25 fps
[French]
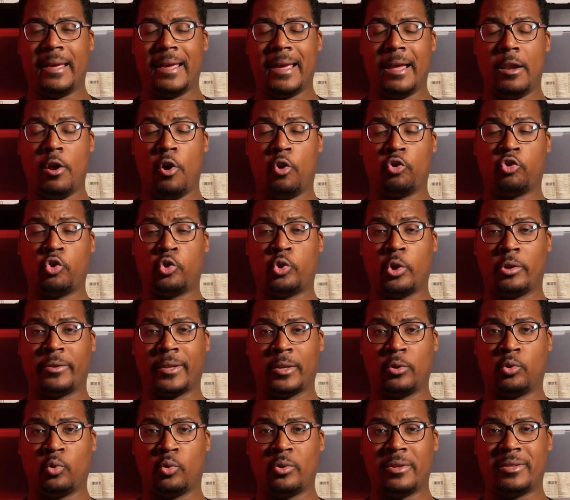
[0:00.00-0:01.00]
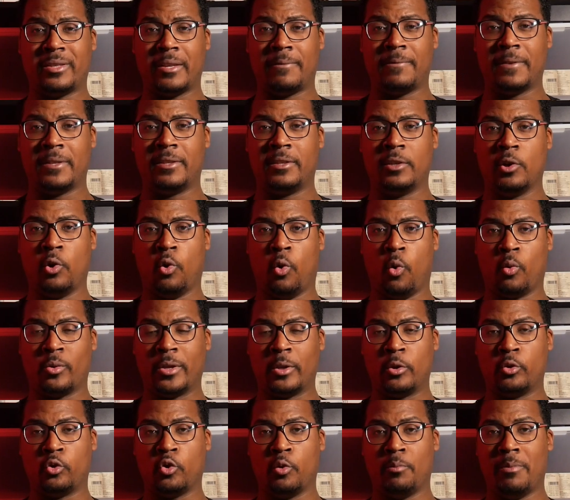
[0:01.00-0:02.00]
Et alors je suis en train de tourner cette vidéo. On est
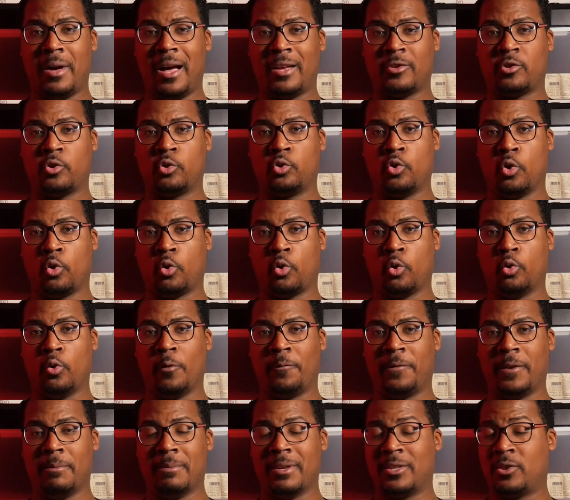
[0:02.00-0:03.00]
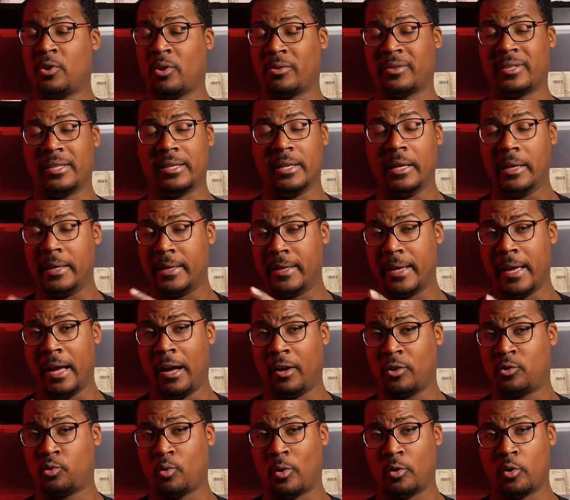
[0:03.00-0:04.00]
le 2 mars donc le film est sorti
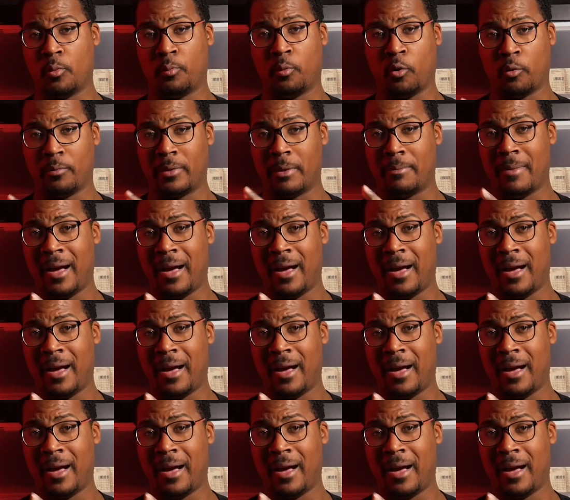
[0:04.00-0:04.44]
hier, soit le 1er